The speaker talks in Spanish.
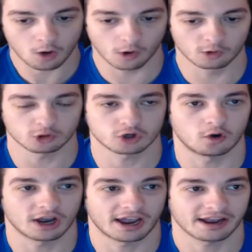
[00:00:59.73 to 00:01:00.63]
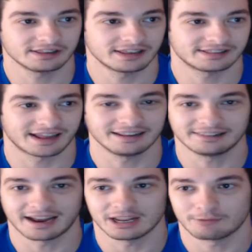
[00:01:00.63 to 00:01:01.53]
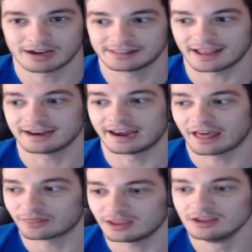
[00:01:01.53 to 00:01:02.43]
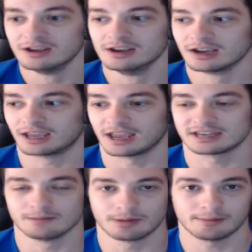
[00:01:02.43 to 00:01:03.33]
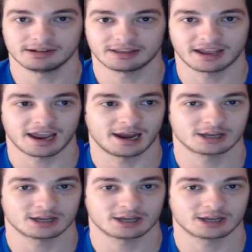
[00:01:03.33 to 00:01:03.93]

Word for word: O incluso gente tan talibán, tan nazi, que simplemente